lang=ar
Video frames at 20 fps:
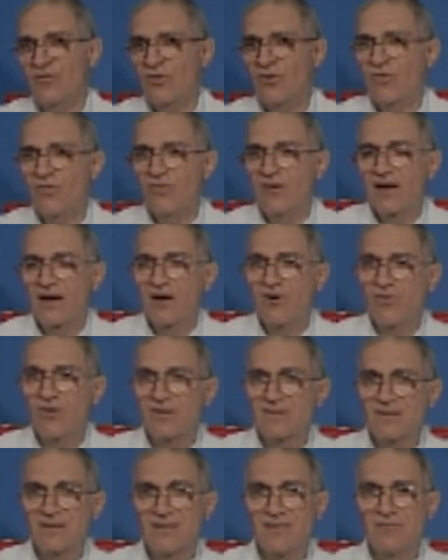والأخوة
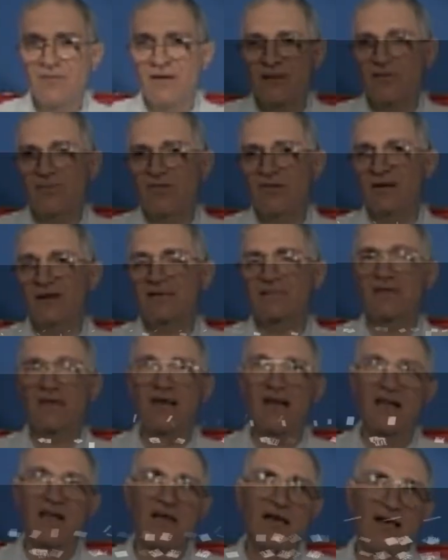والأخوات اللي بعثوا لنا
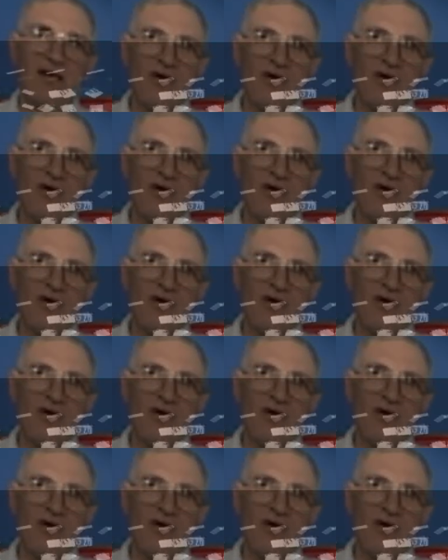رسائل